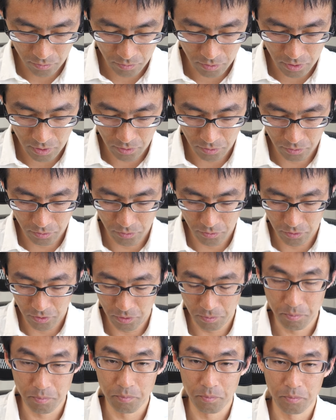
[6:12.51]
Y
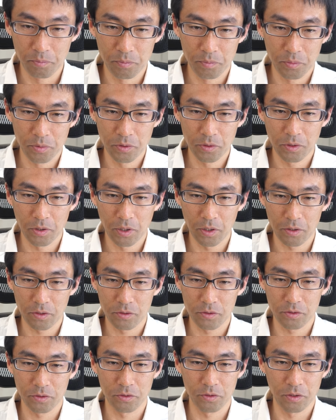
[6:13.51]
フリップ
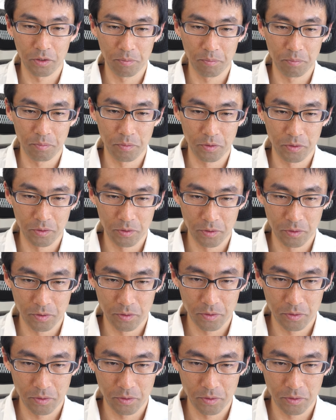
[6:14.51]
X フリッ